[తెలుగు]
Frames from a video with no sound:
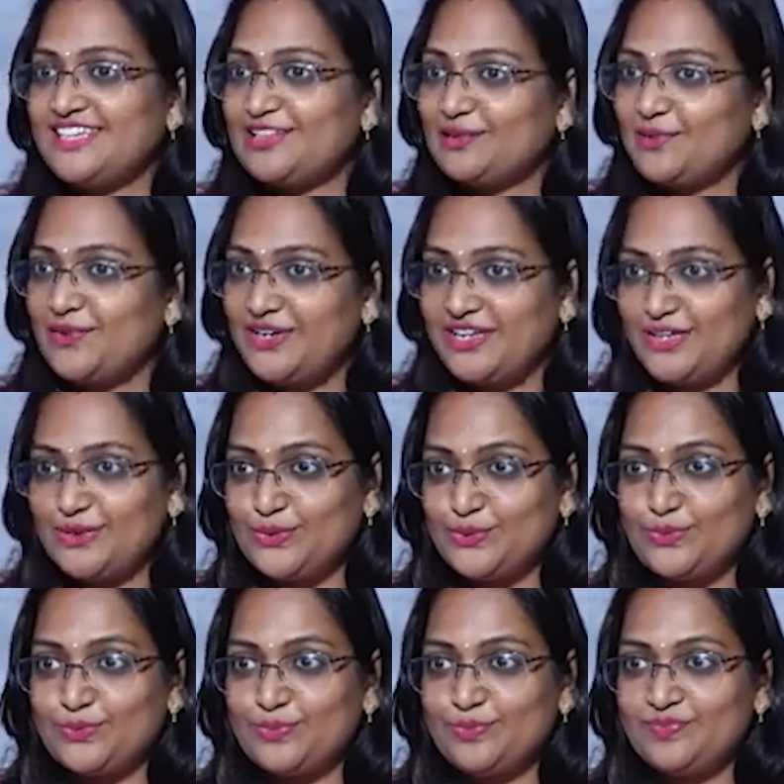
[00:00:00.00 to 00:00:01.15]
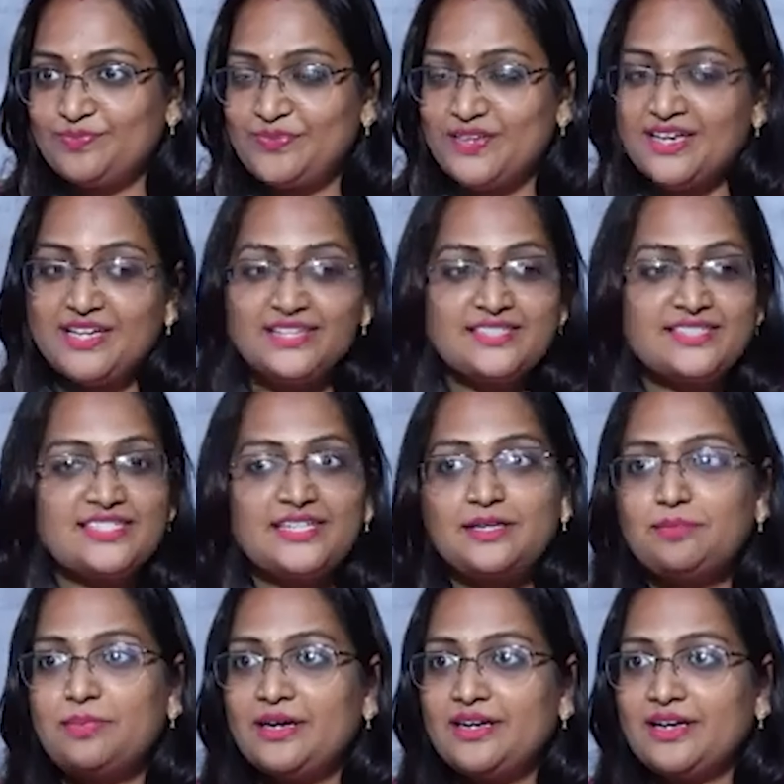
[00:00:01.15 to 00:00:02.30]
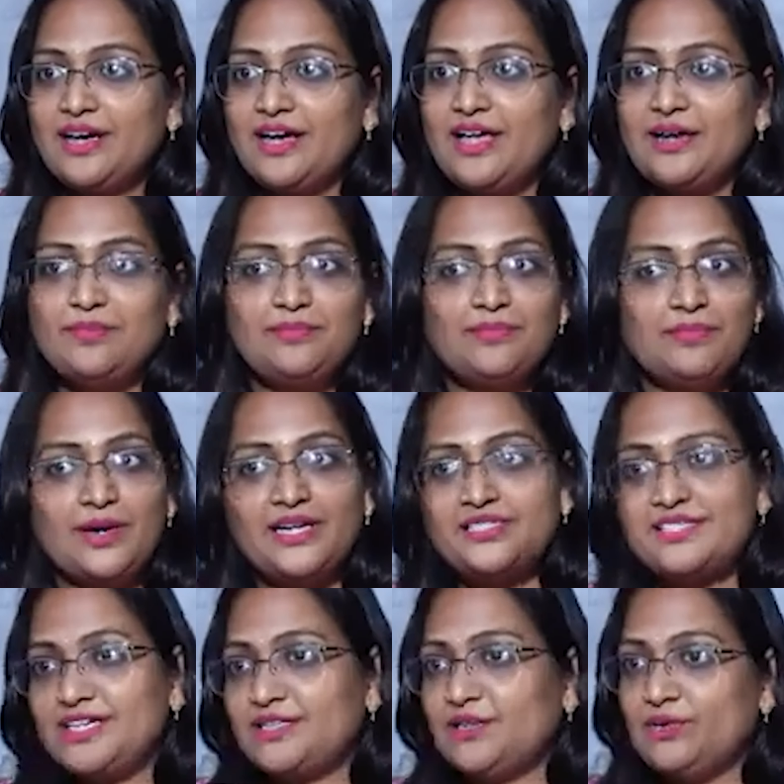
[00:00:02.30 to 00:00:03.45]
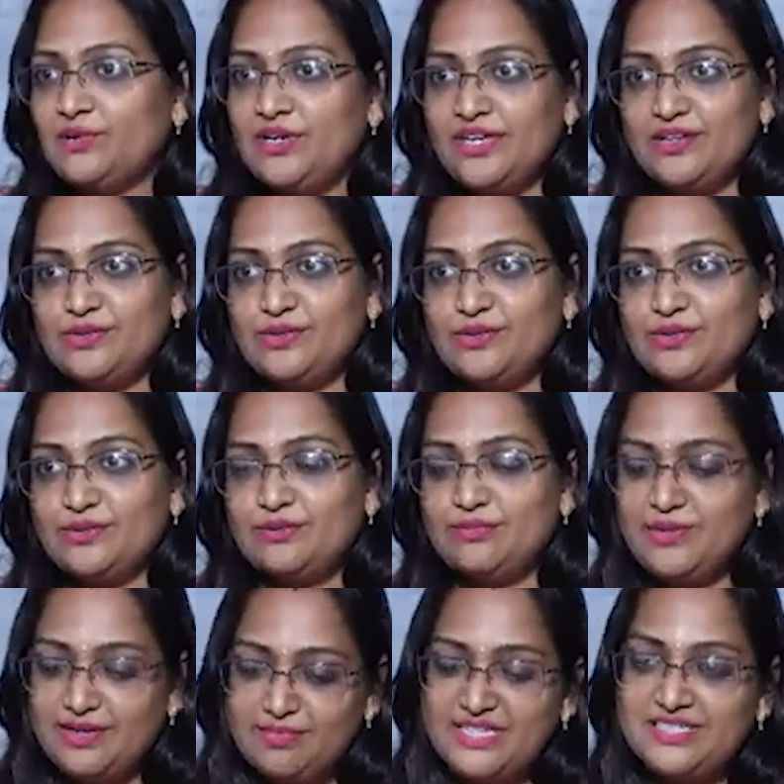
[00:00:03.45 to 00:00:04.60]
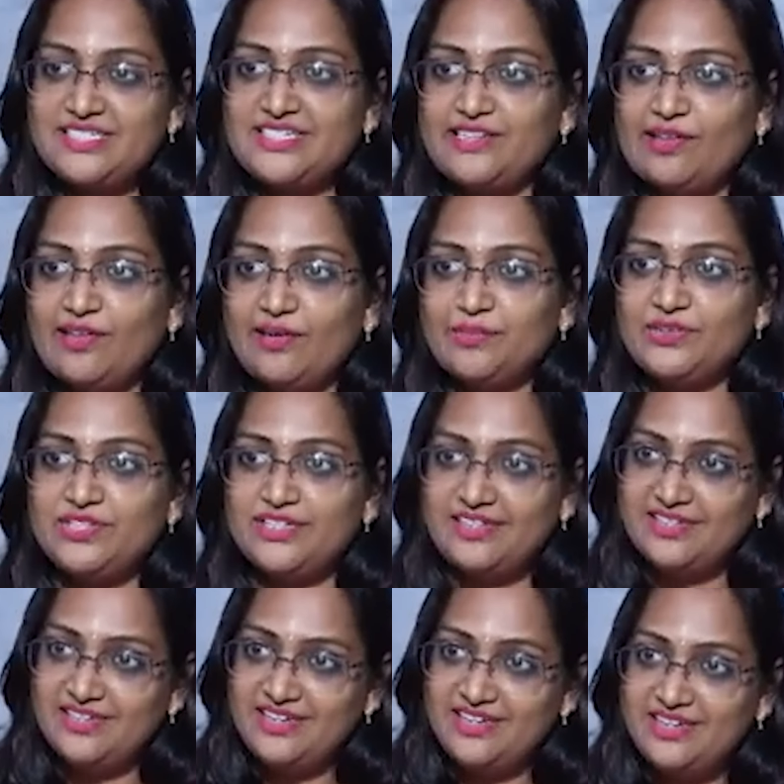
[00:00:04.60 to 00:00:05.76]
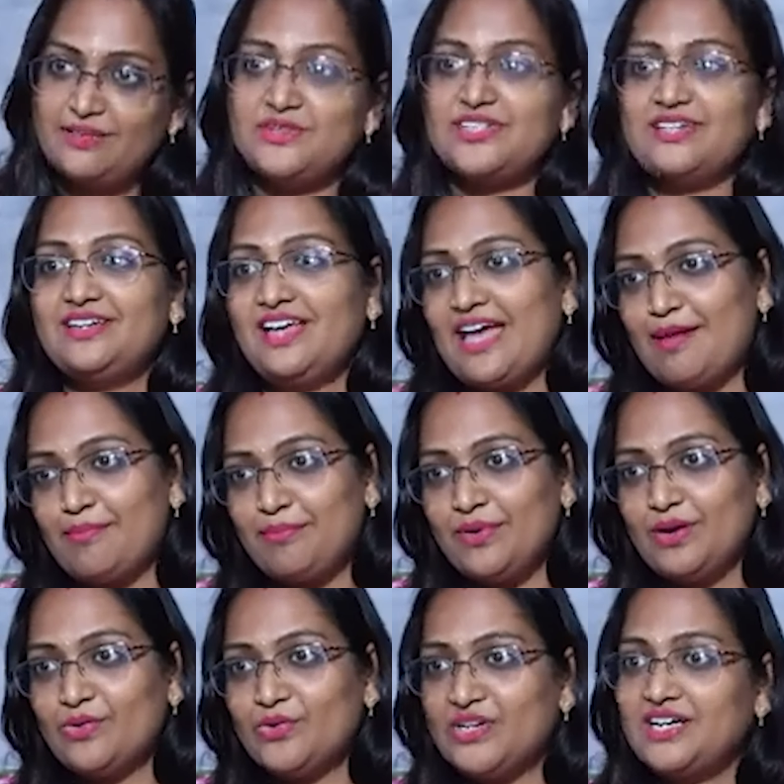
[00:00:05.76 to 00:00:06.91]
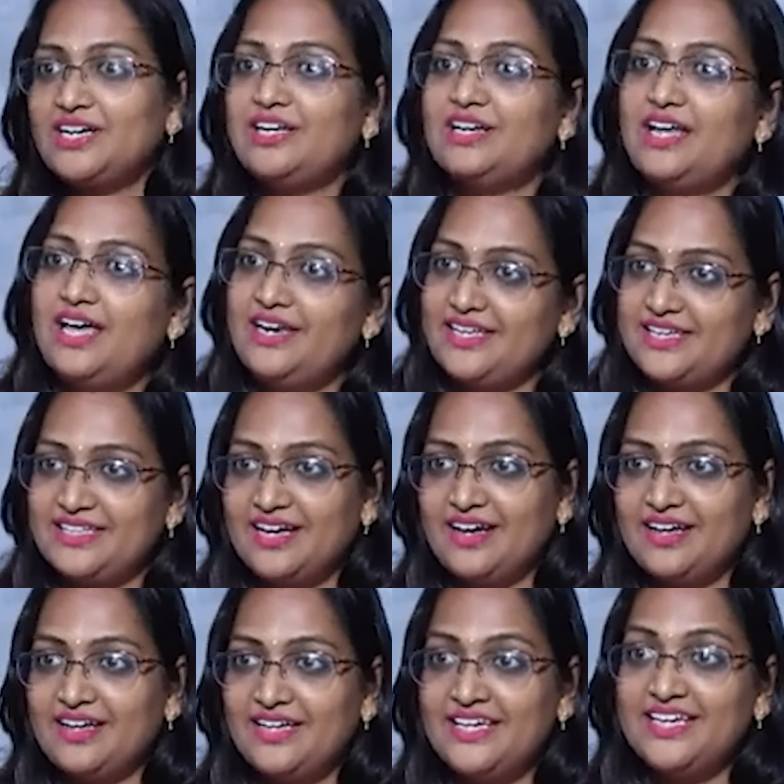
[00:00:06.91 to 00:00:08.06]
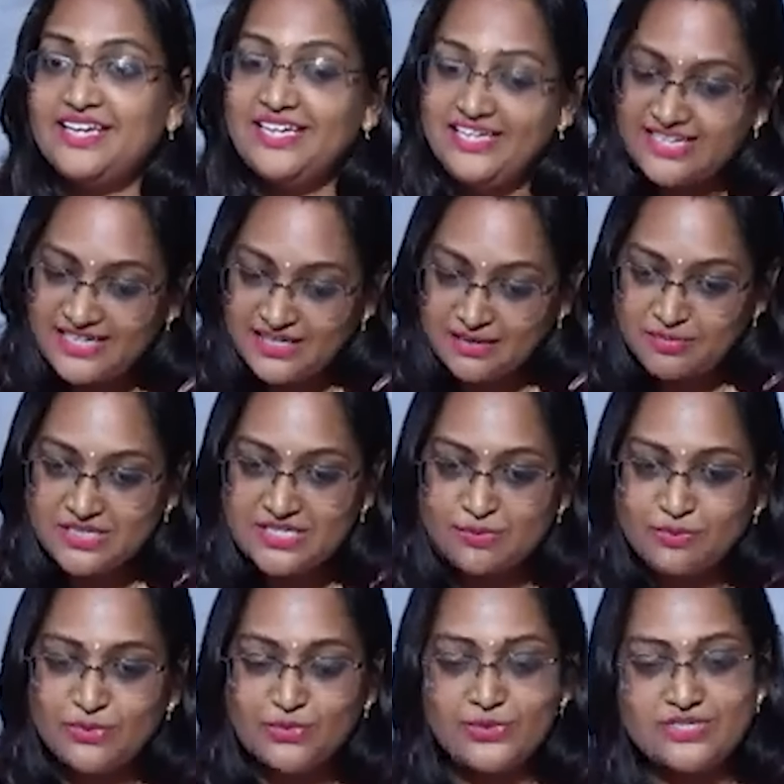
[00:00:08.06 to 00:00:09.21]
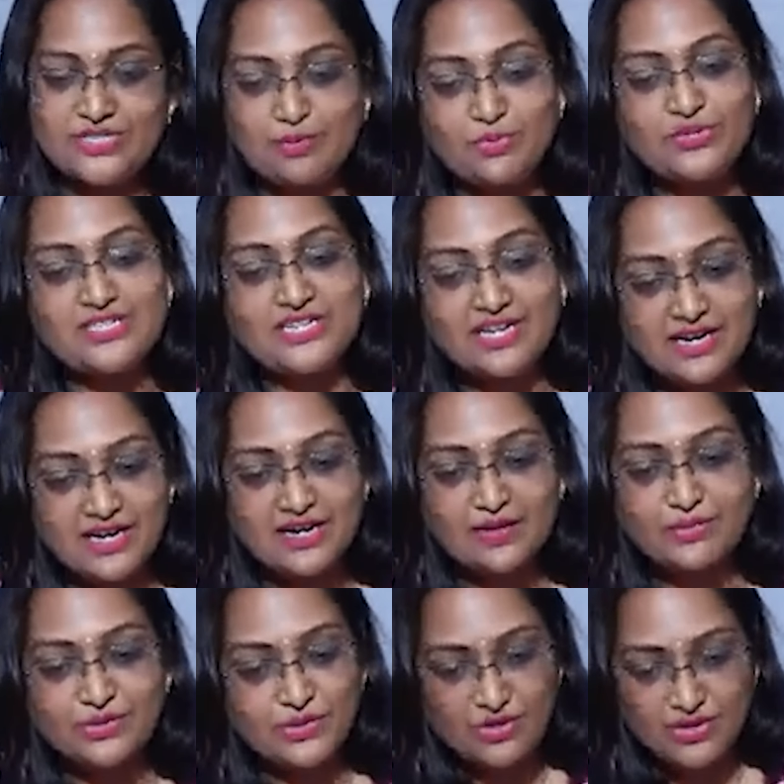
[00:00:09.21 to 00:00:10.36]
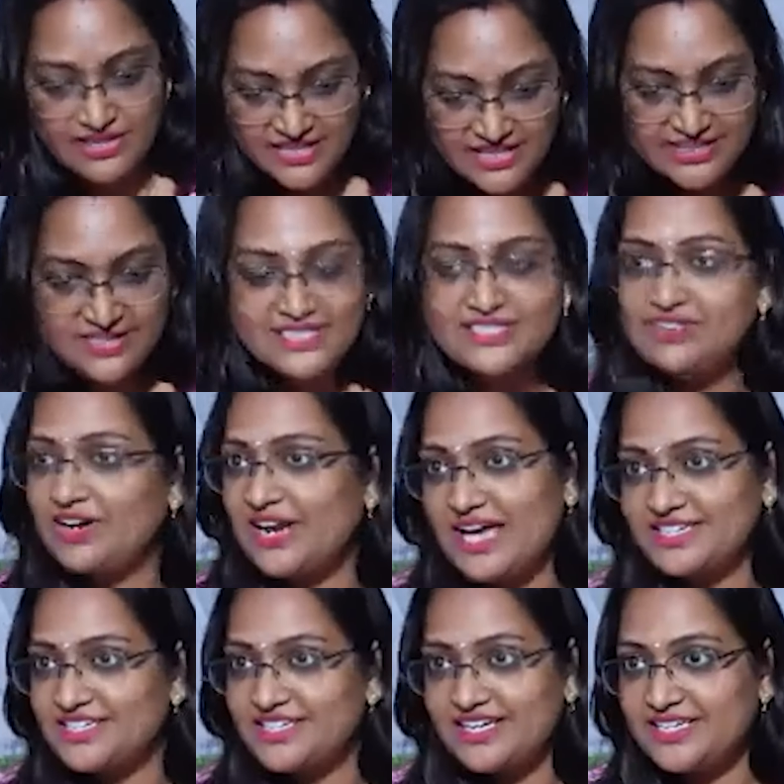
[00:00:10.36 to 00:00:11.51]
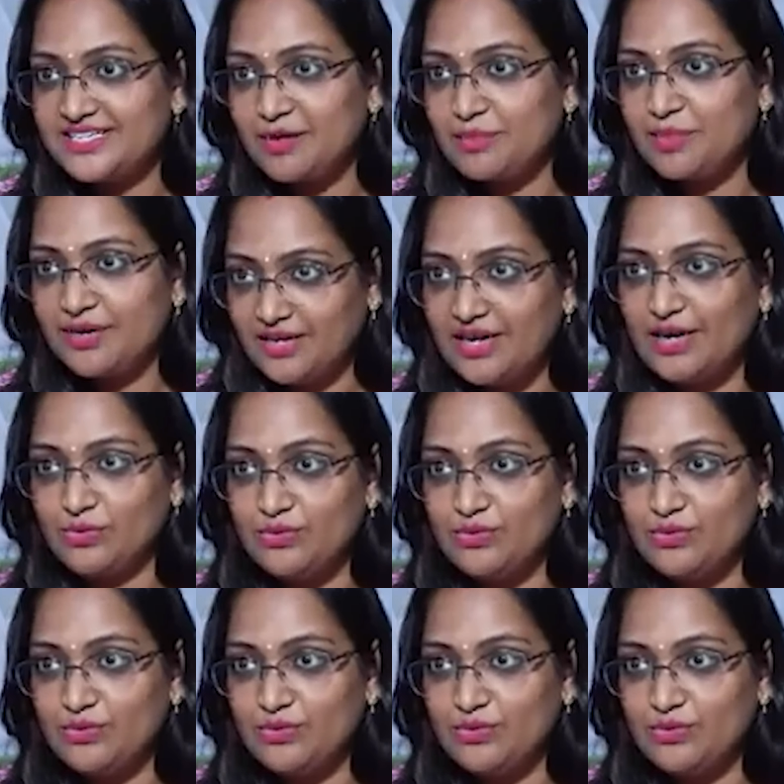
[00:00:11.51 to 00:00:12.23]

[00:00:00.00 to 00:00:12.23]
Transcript: చేతిలో లేదు జరిగిపోయిన కాలం మన చేతిలో లేదు మన మన చేతిలో ఏముంది ఈ నిమిషం నేను హ్యాపీగా ఉండగలనా లేదా ఈ నిమిషంలో సపోజ్ నీ కళ్ళ ముందు ఒక నీకు తెలిసిన వాళ్ళు యాక్సిడెంట్ అయ్యి చనిపోయినారు